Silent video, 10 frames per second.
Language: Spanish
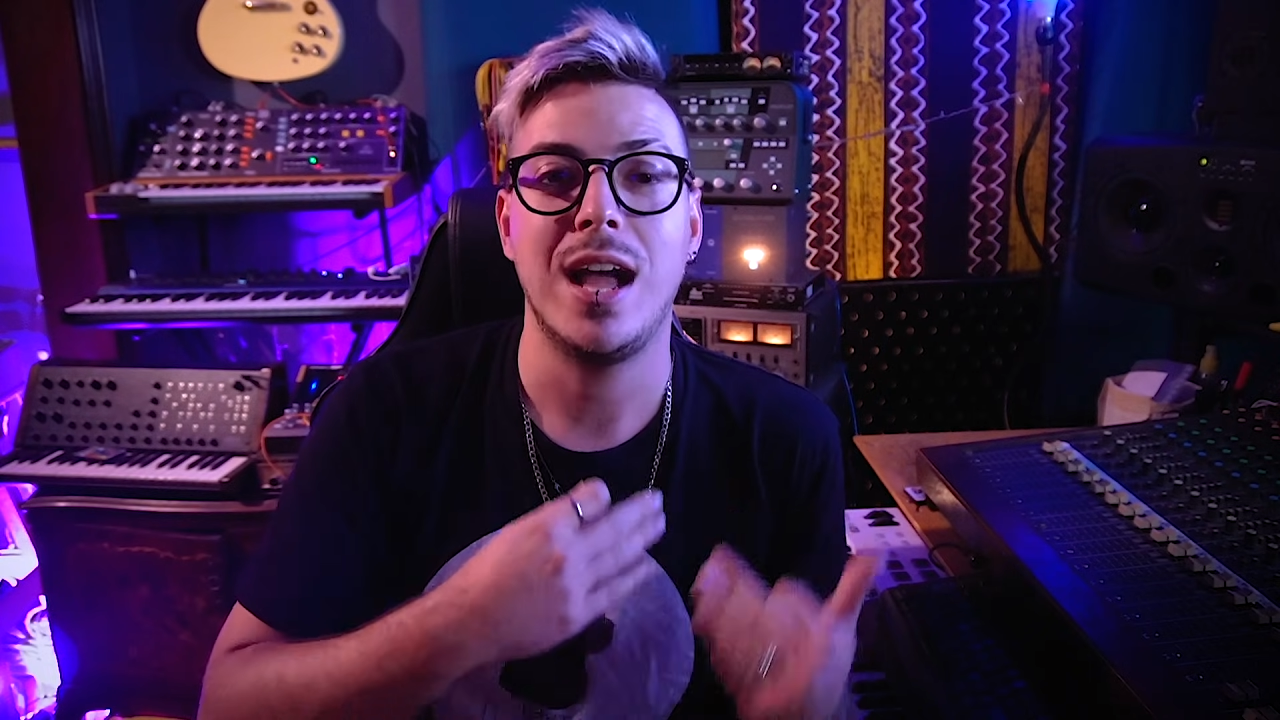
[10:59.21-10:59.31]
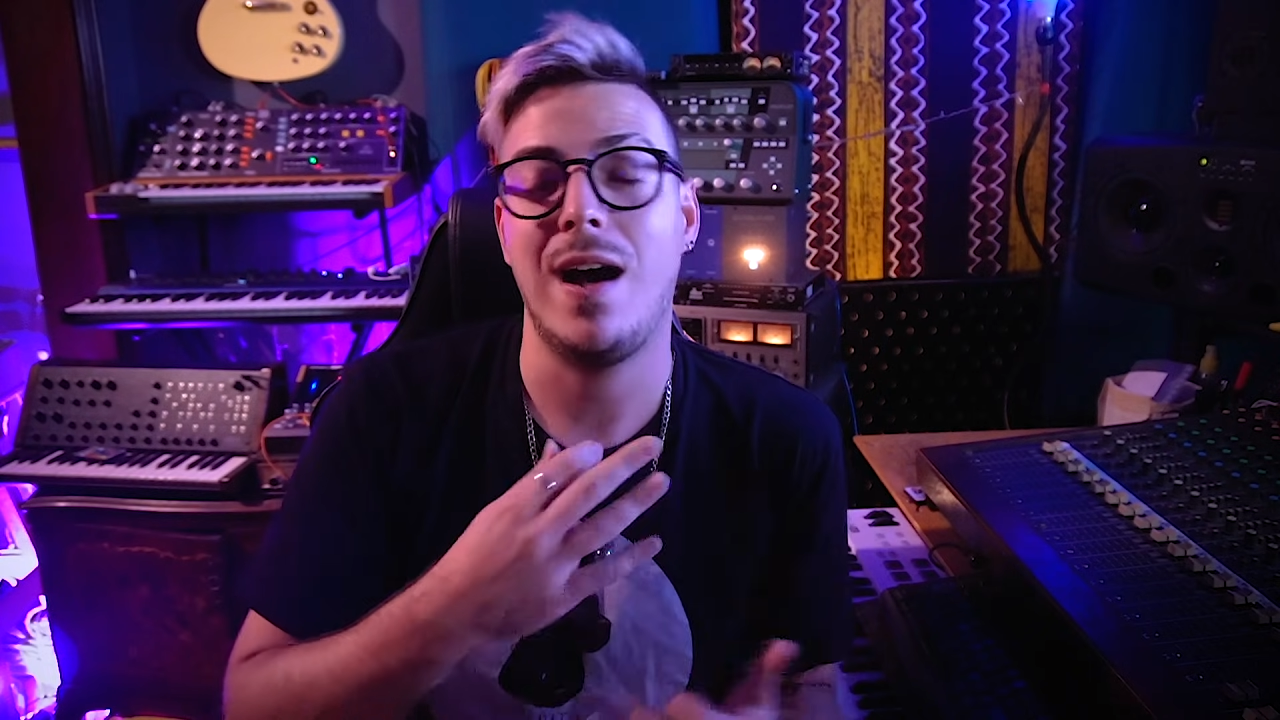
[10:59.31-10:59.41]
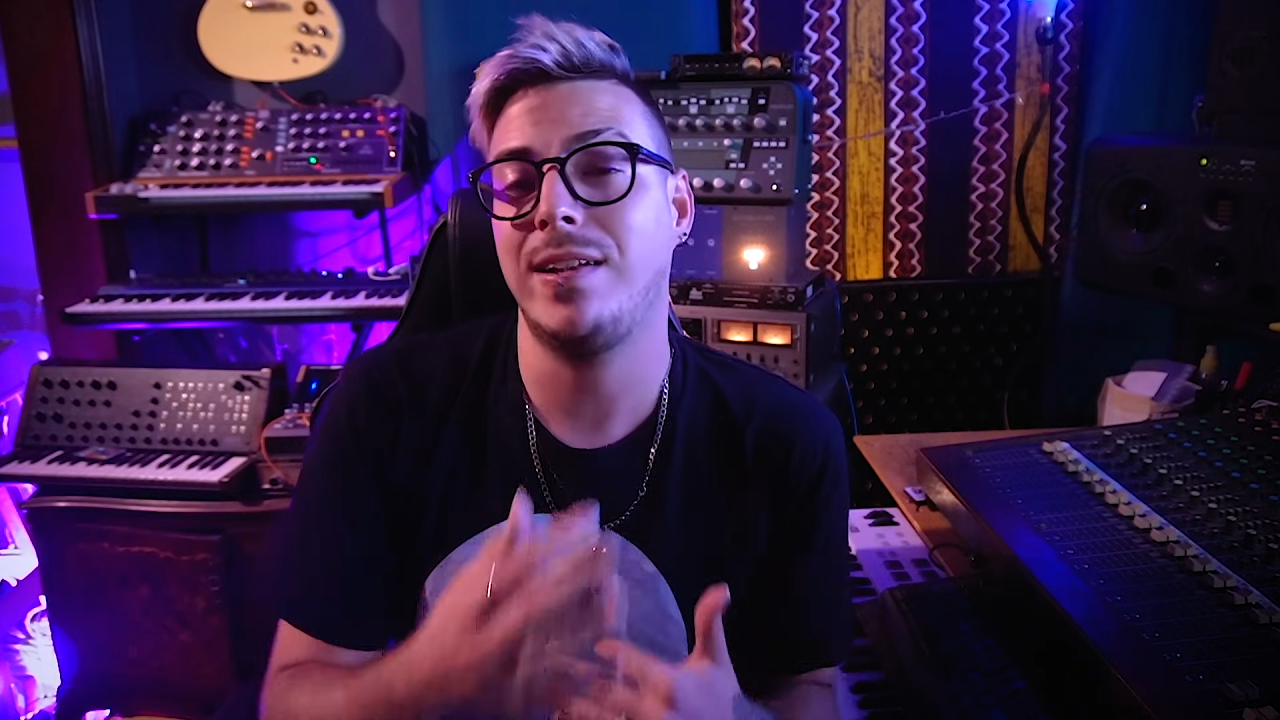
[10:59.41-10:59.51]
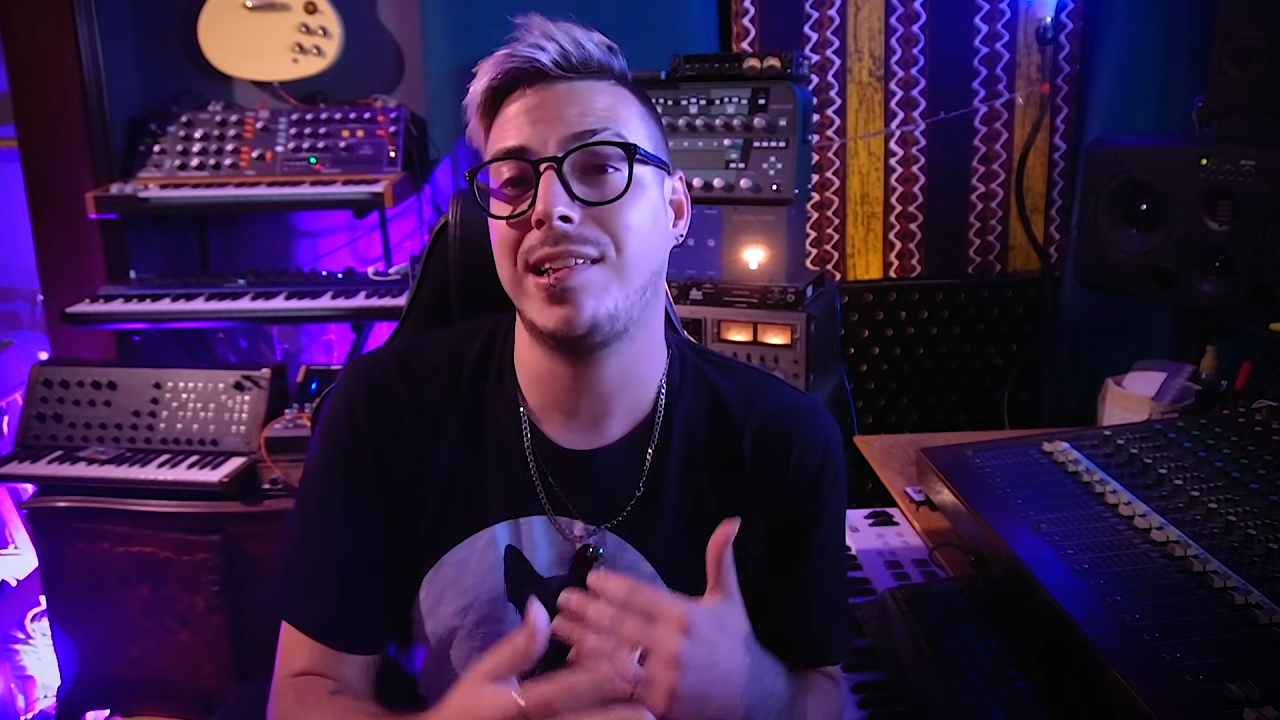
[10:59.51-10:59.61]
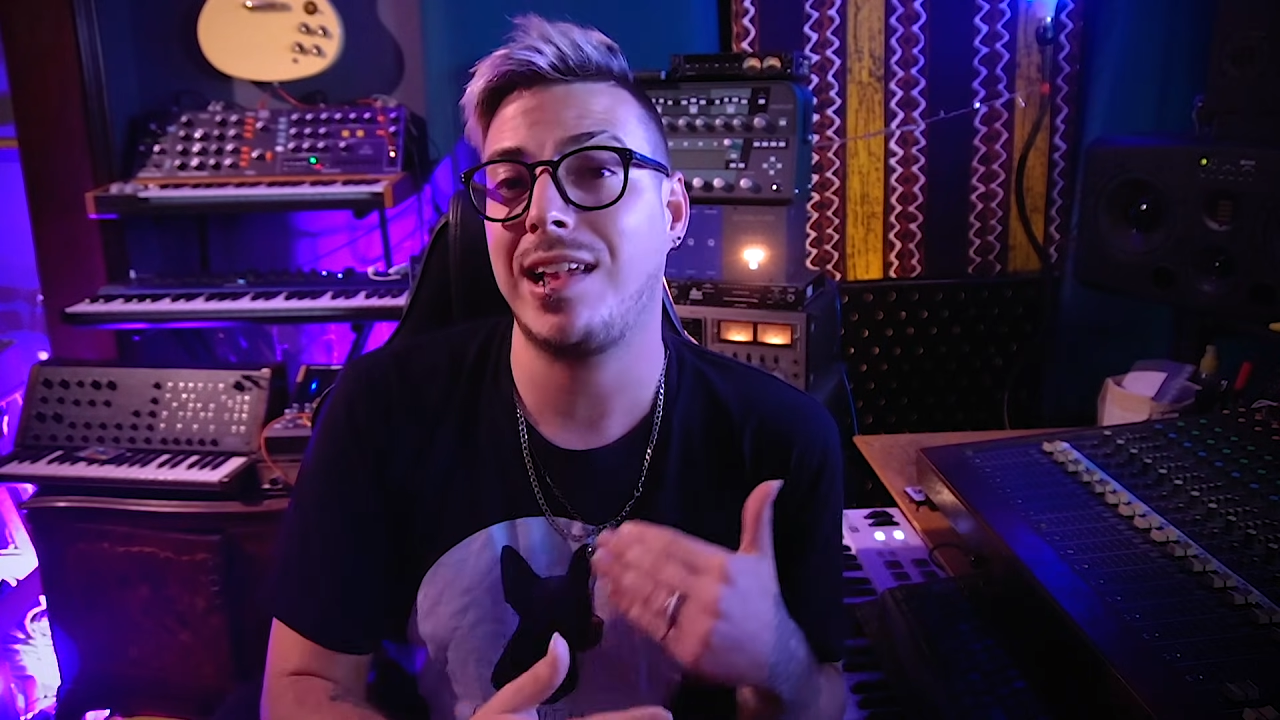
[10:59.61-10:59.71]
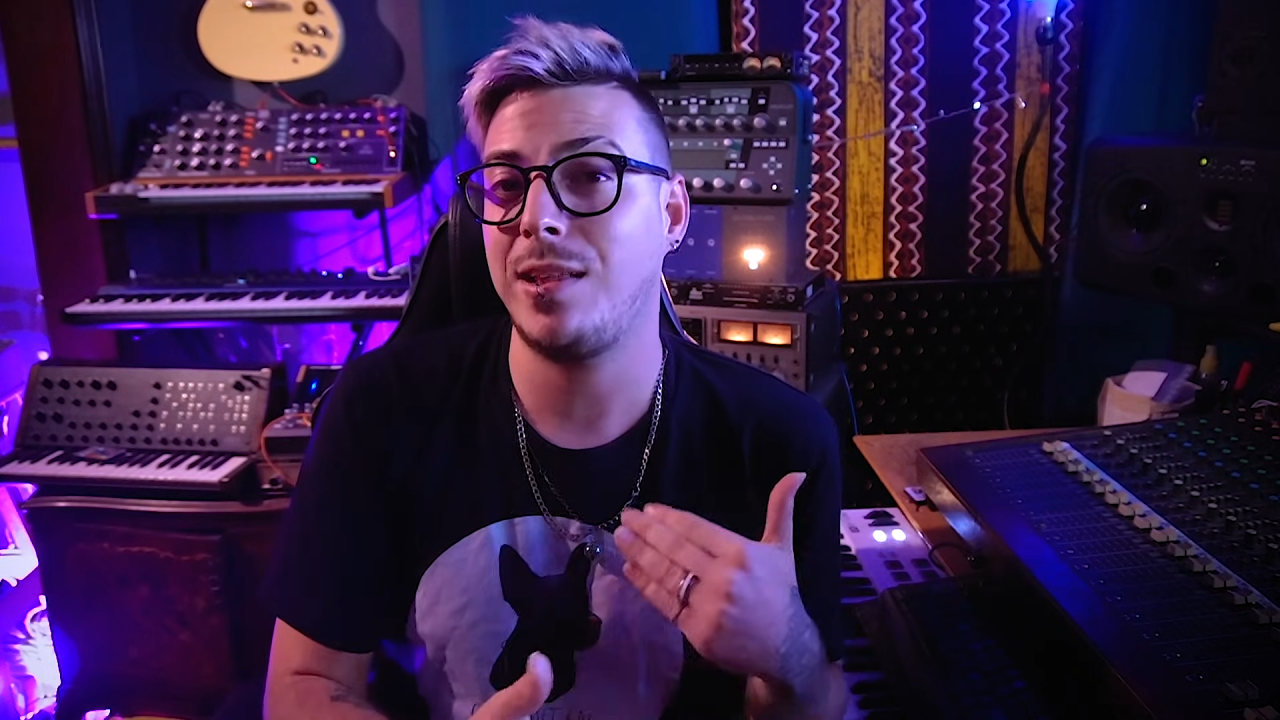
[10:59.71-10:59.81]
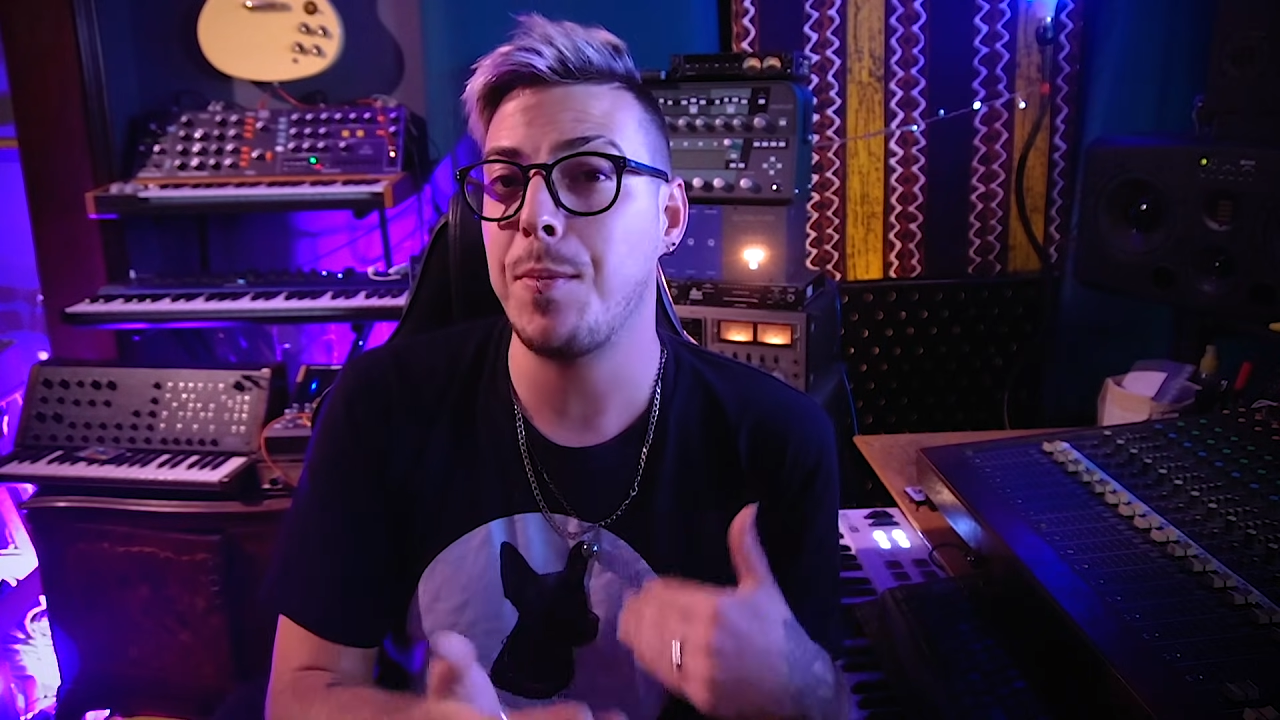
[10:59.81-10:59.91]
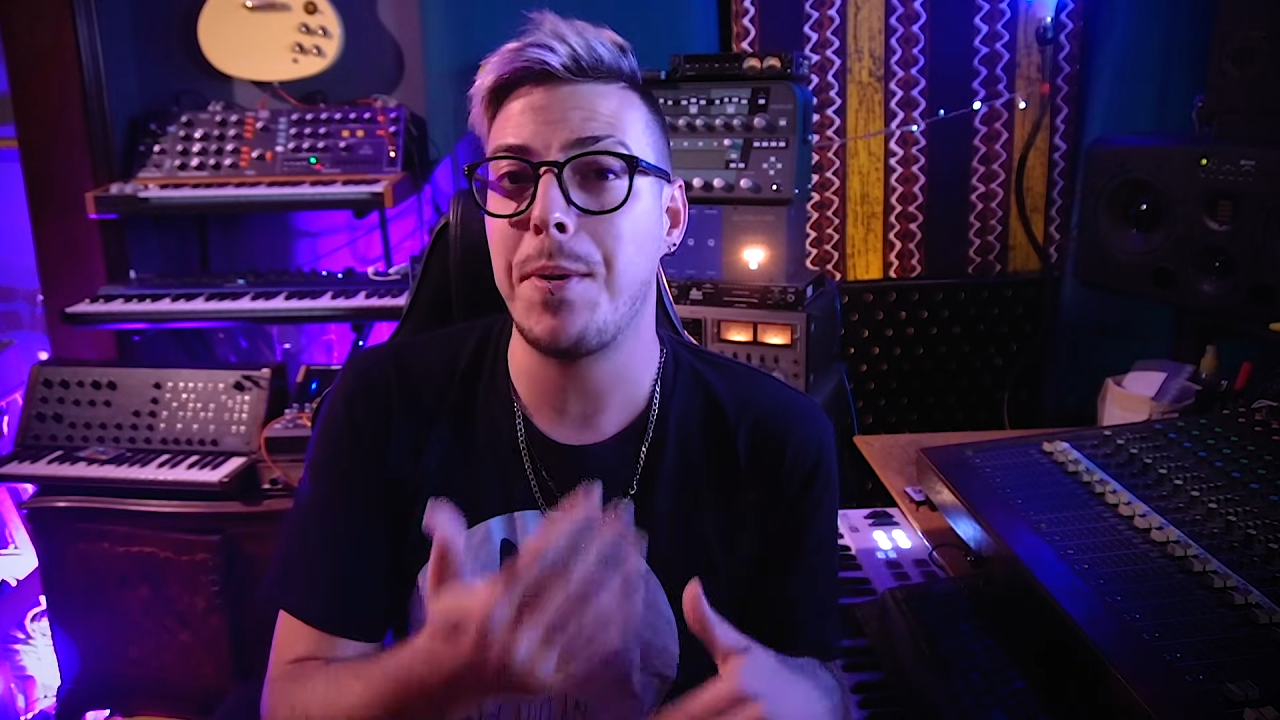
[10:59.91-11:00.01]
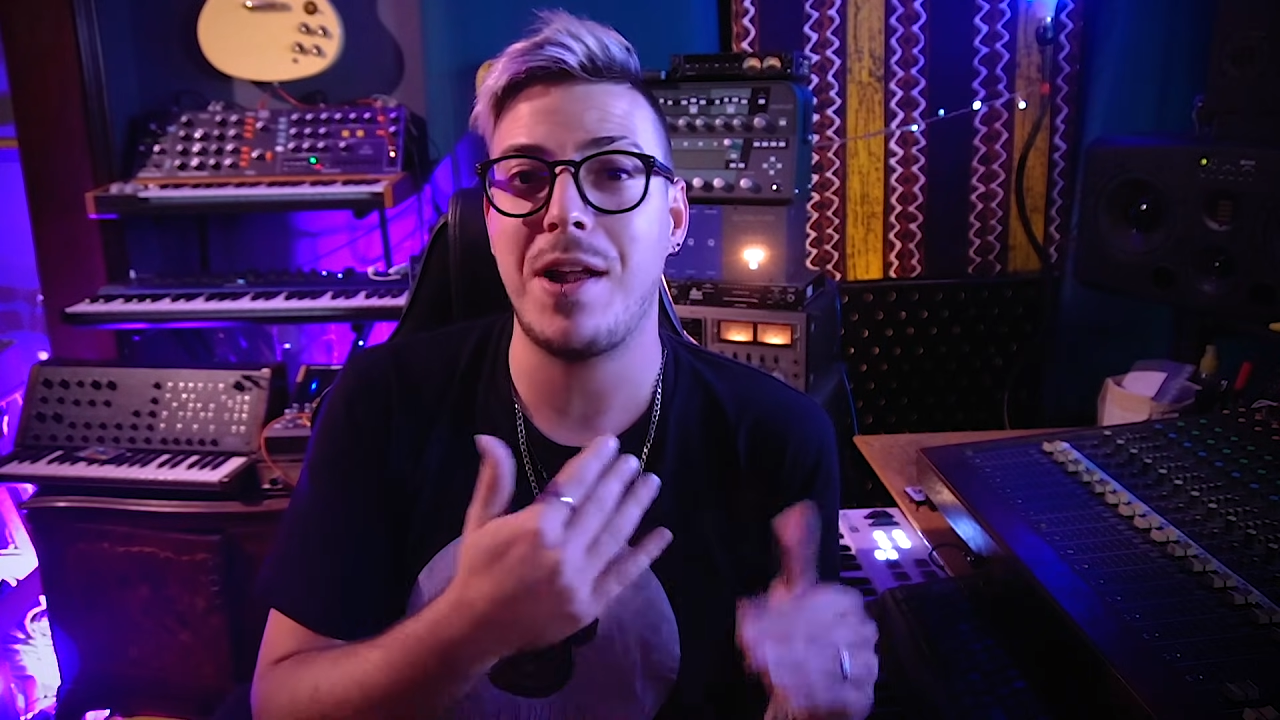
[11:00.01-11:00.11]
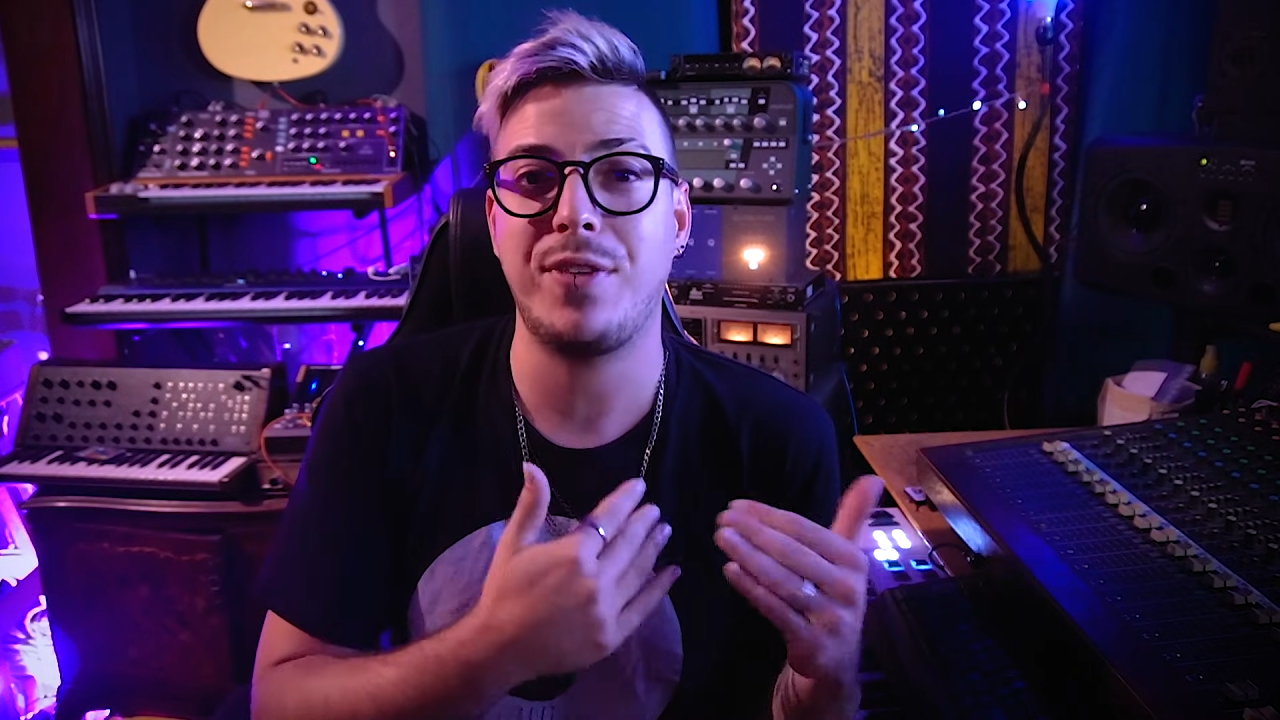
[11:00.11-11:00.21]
A veces hay tiempo para